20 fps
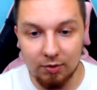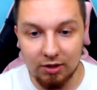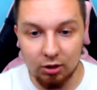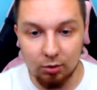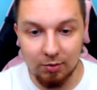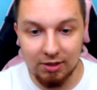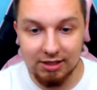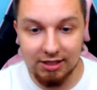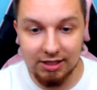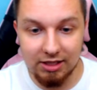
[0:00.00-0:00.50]

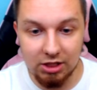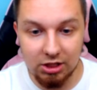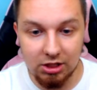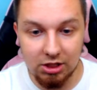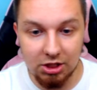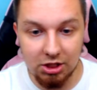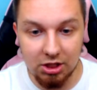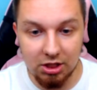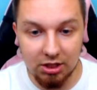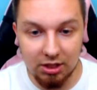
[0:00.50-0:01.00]
Natomiast
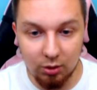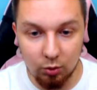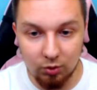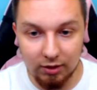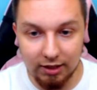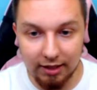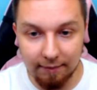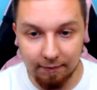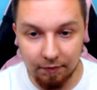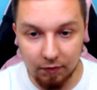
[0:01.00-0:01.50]
jeśli się nie
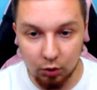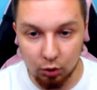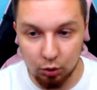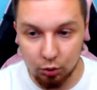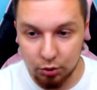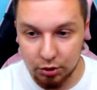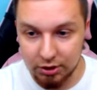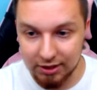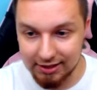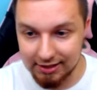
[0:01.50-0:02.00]
uda, to
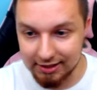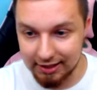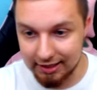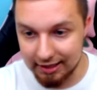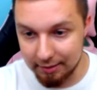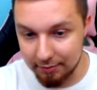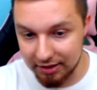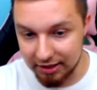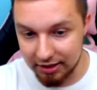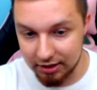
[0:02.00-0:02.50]
już nie
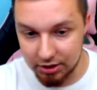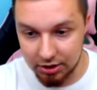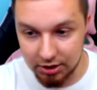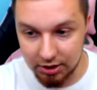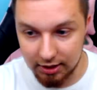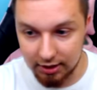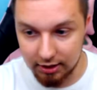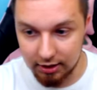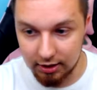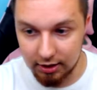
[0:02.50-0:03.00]
zagramy
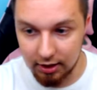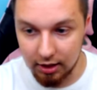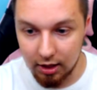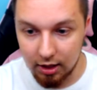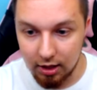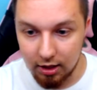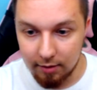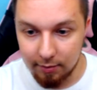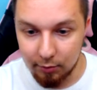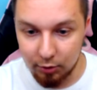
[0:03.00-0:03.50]
jeszcze jednej,
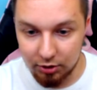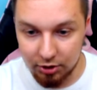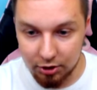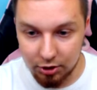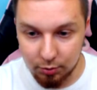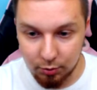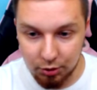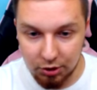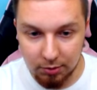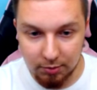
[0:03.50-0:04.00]
bo
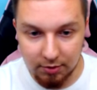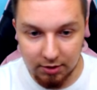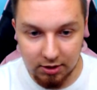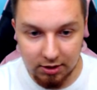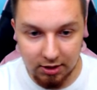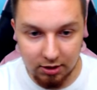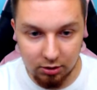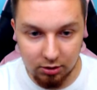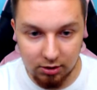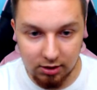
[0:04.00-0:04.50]
też musimy
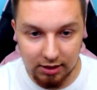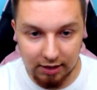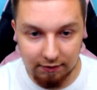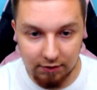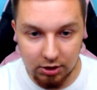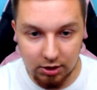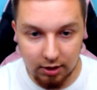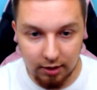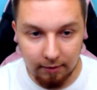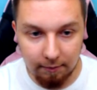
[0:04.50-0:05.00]
sobie
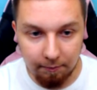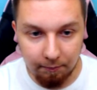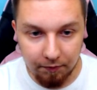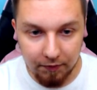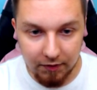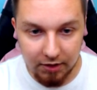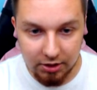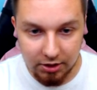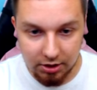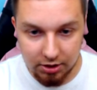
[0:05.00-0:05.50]
zostawić
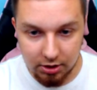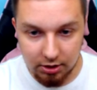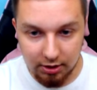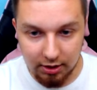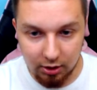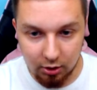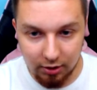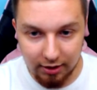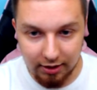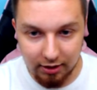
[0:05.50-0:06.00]
te rzeczy
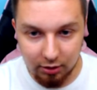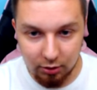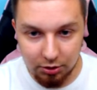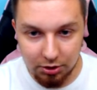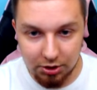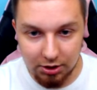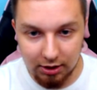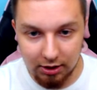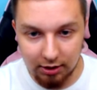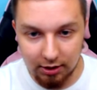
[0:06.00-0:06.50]
na kolejne
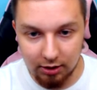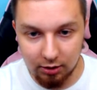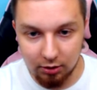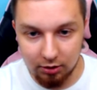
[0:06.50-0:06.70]
odcinki.